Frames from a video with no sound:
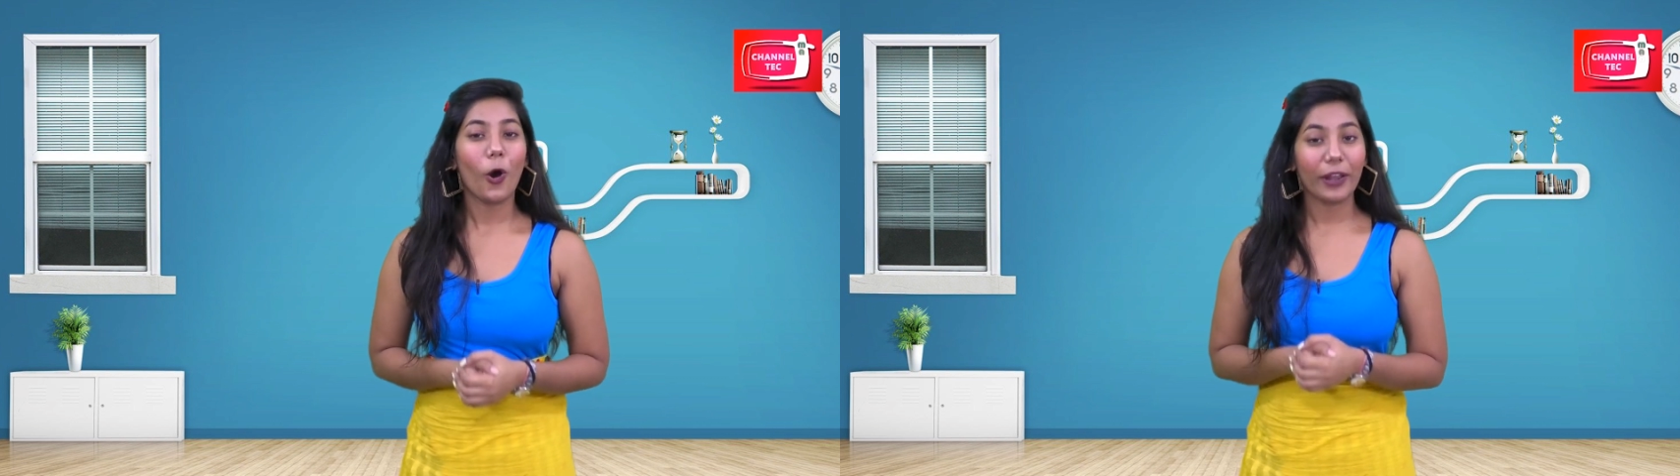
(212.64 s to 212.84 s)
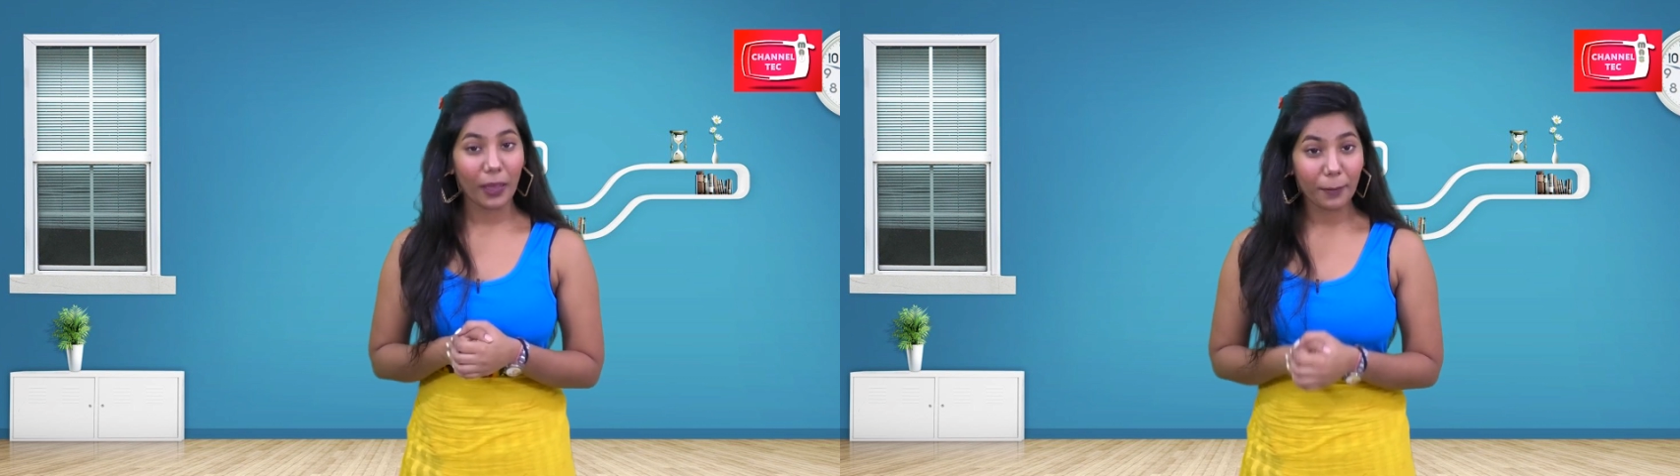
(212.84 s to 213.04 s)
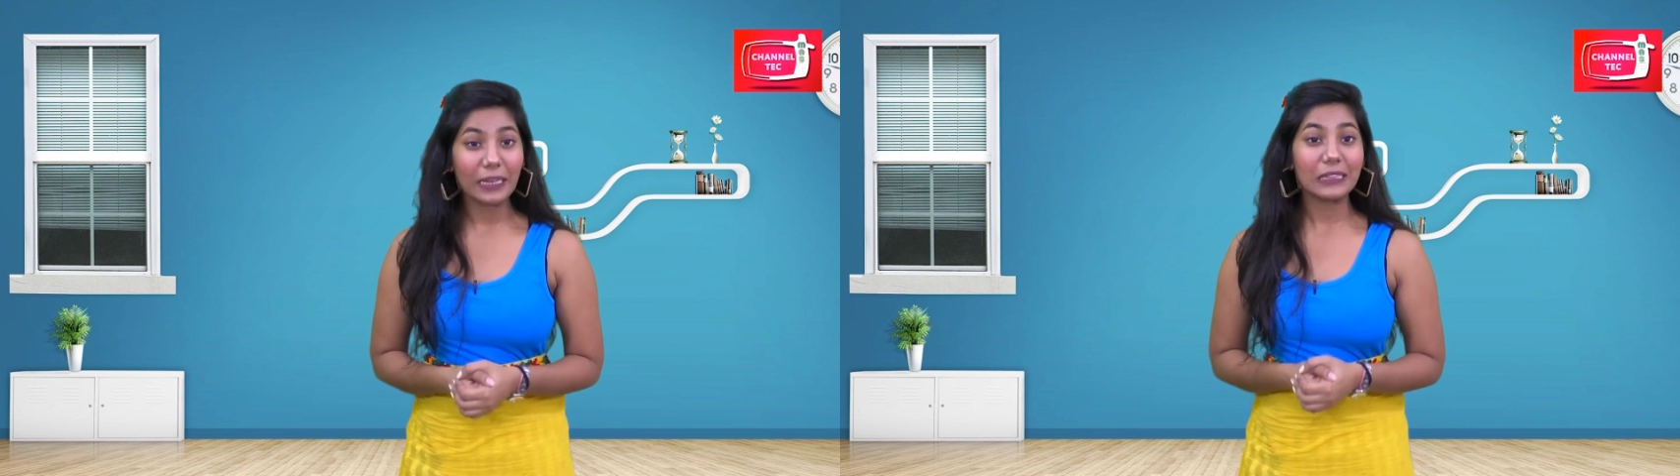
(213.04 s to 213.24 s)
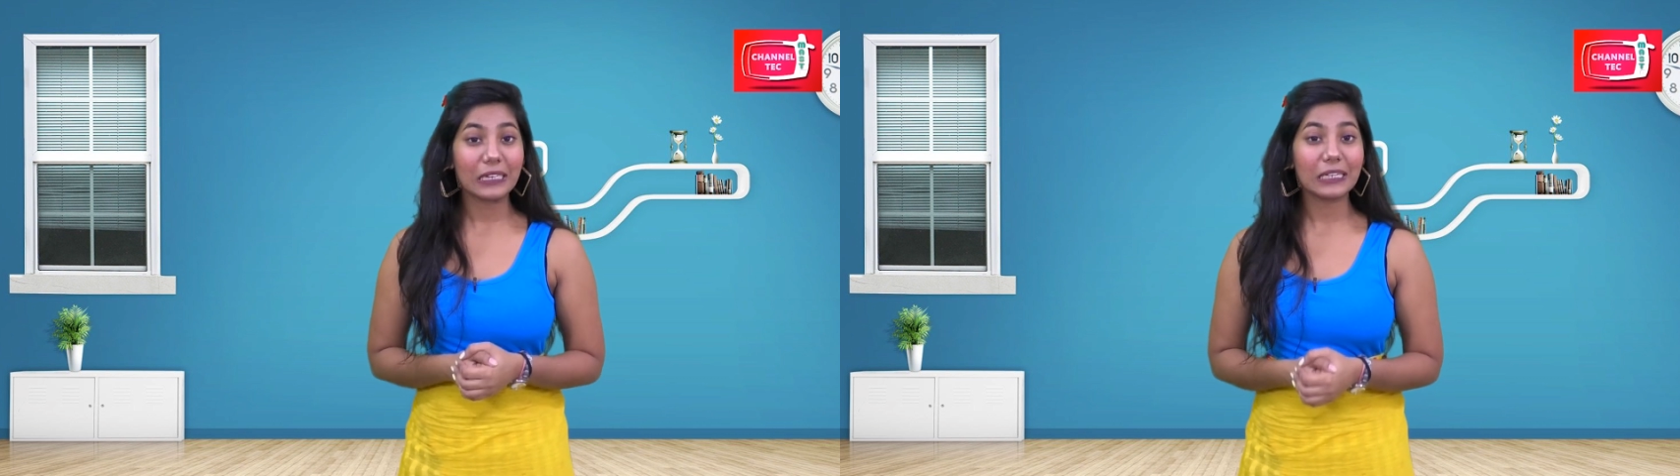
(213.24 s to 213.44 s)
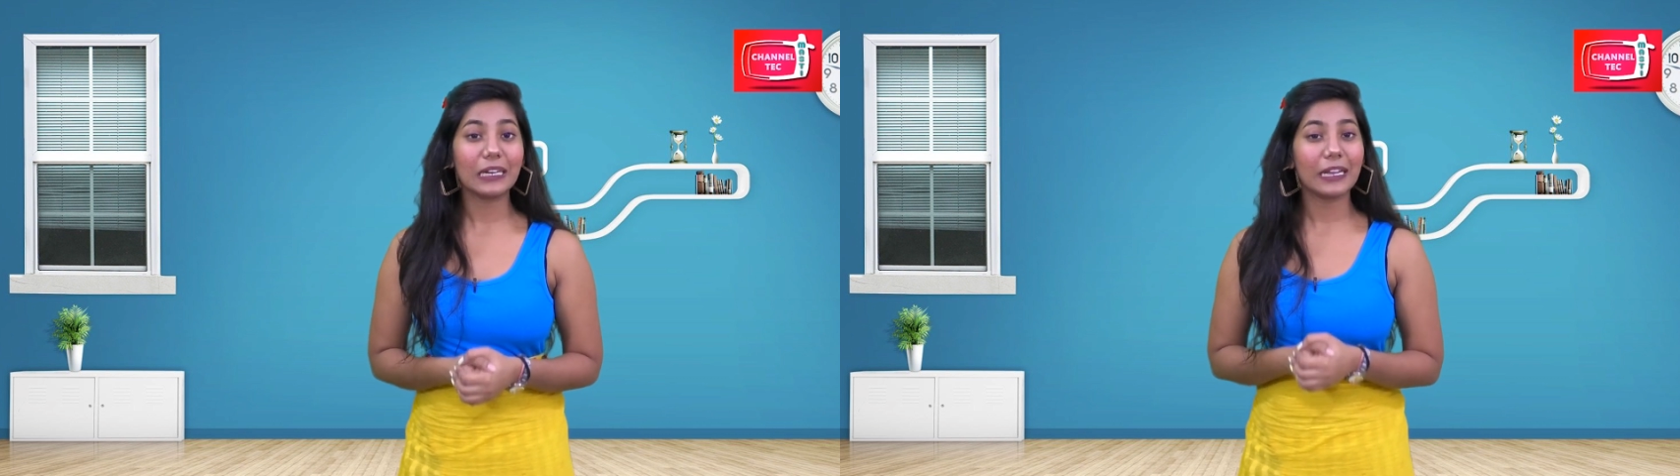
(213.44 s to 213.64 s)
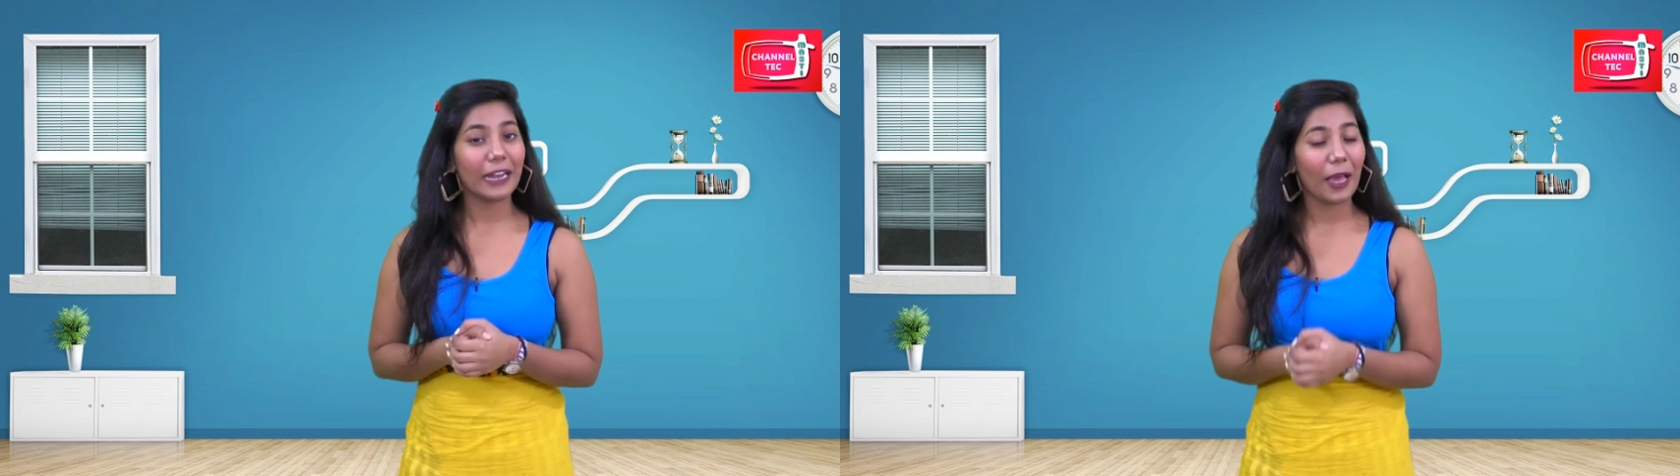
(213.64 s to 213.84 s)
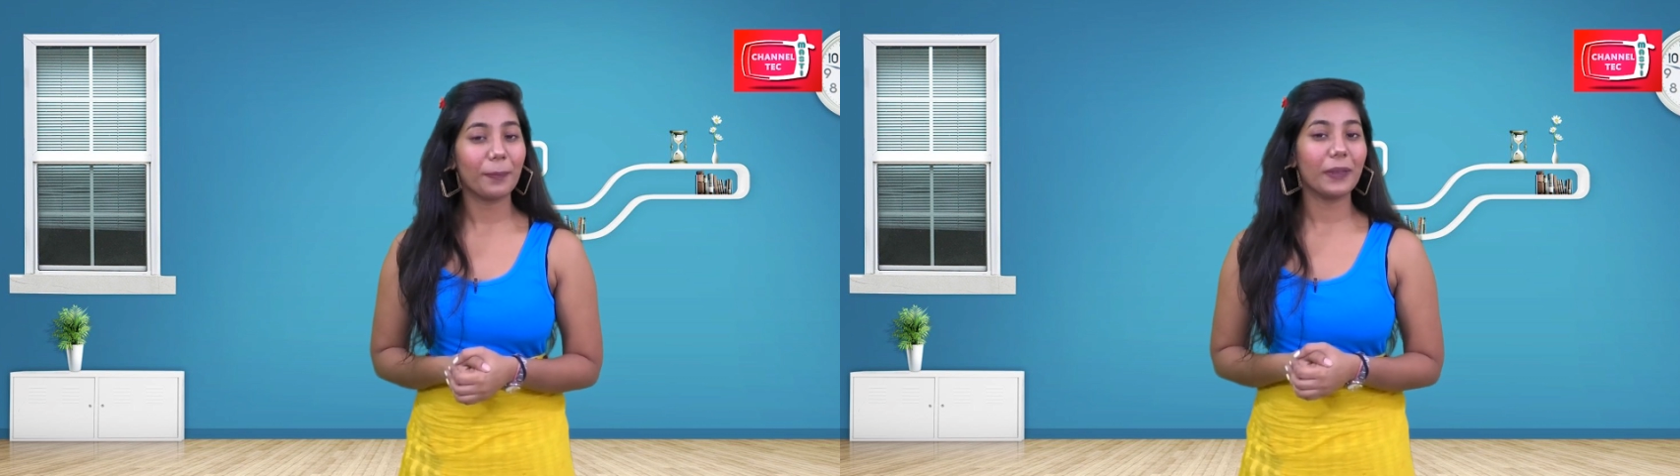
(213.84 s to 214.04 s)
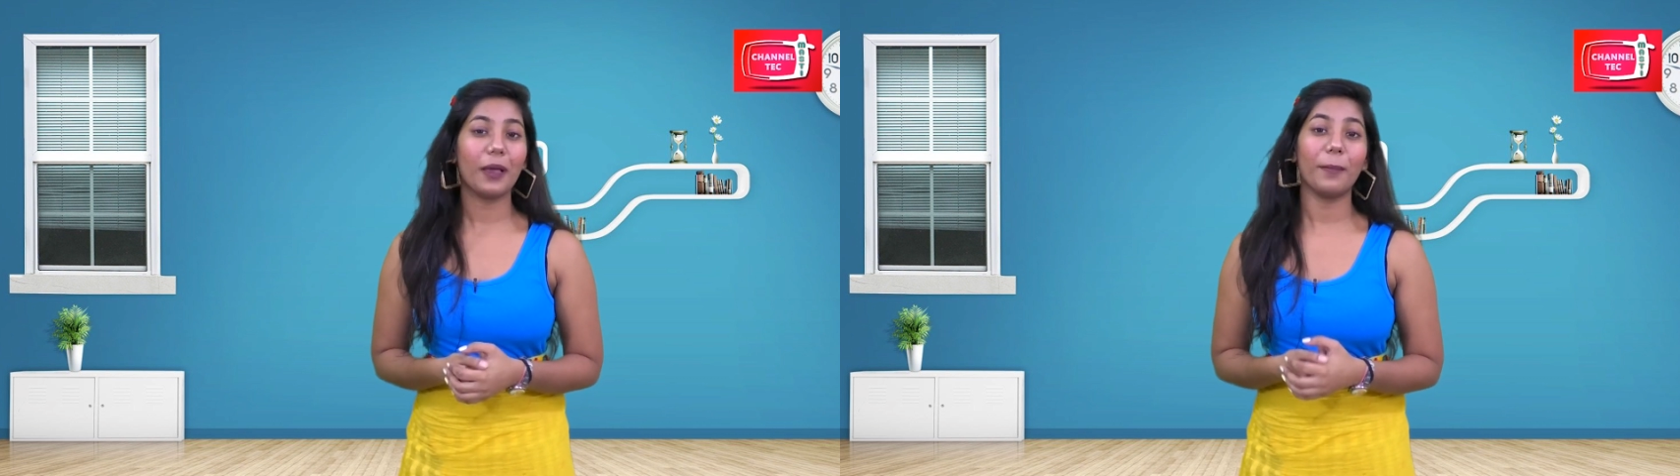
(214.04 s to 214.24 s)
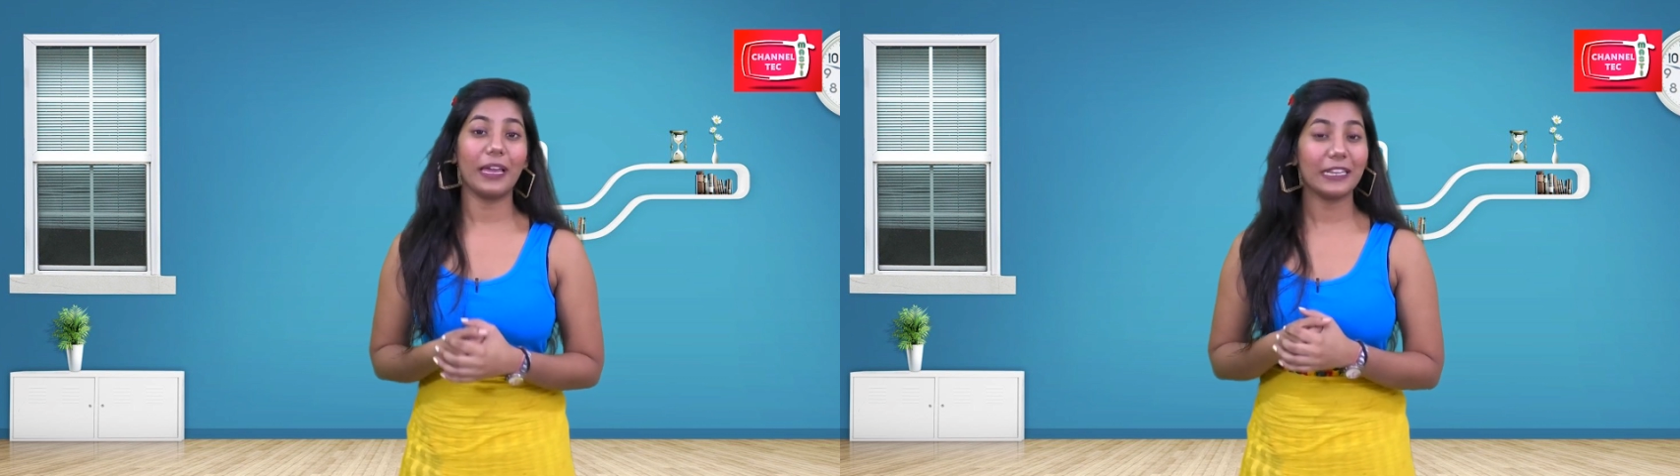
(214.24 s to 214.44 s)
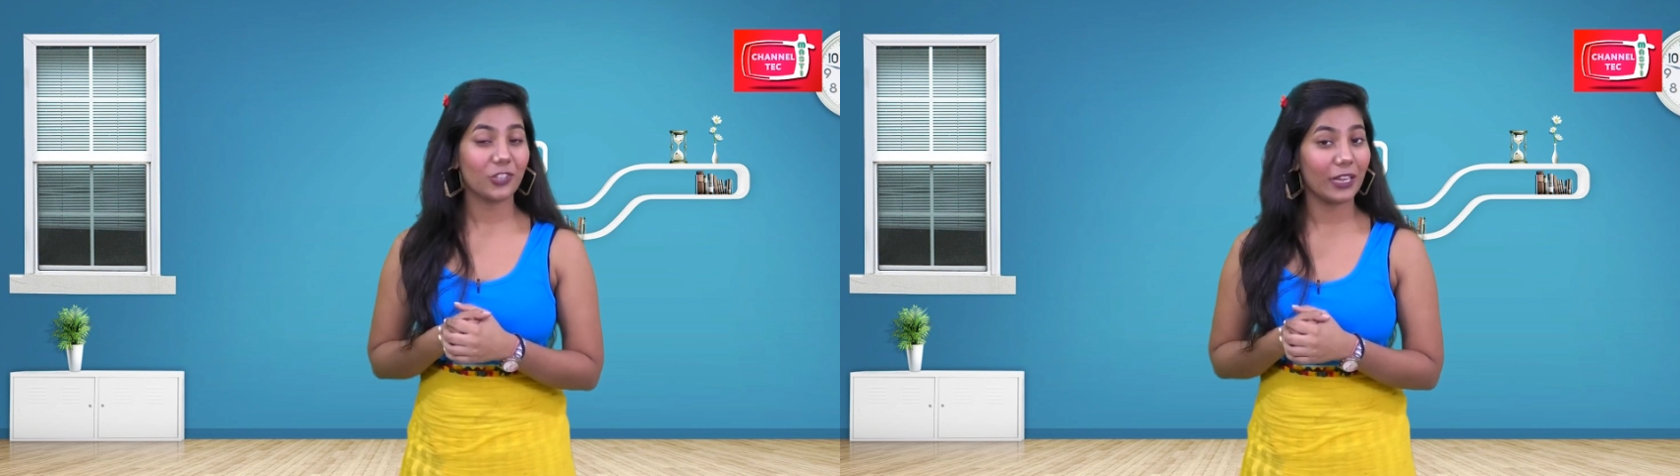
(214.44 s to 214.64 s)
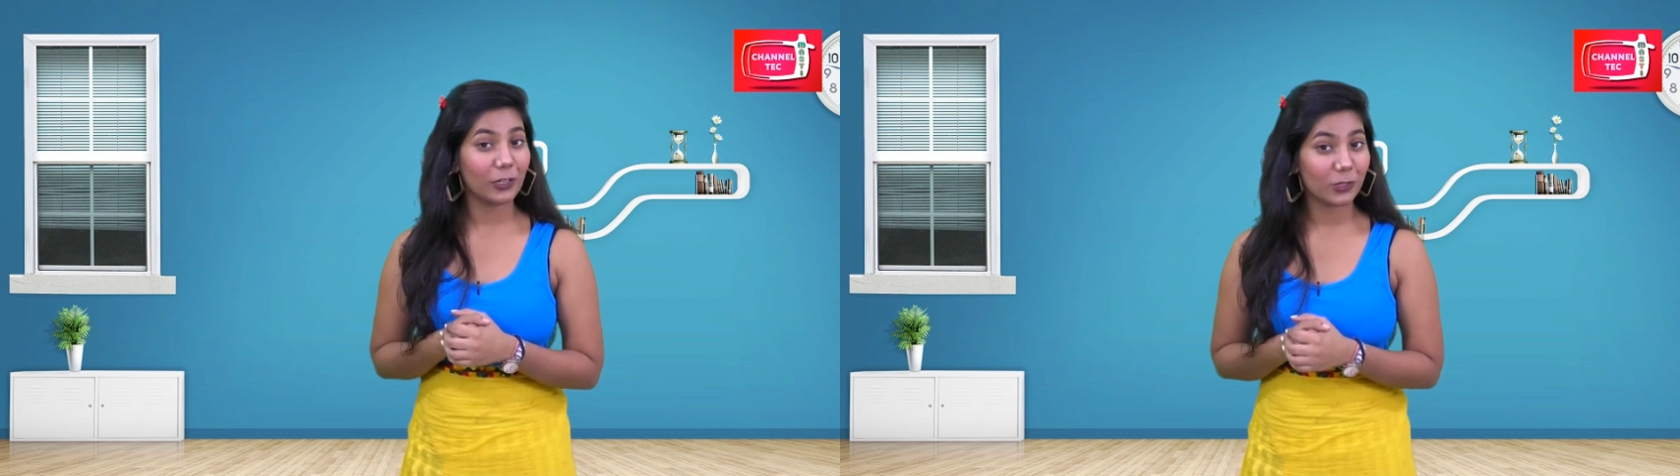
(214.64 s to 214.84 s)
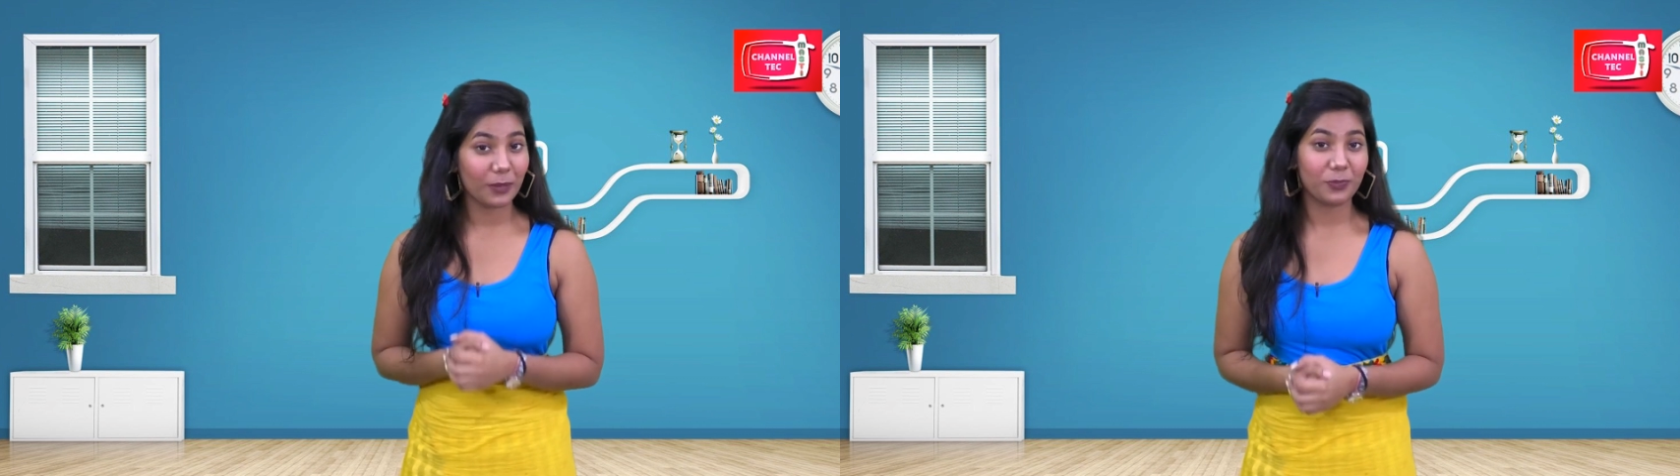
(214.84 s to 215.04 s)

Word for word: और अभी तक अगर आपने हमारे चैनल को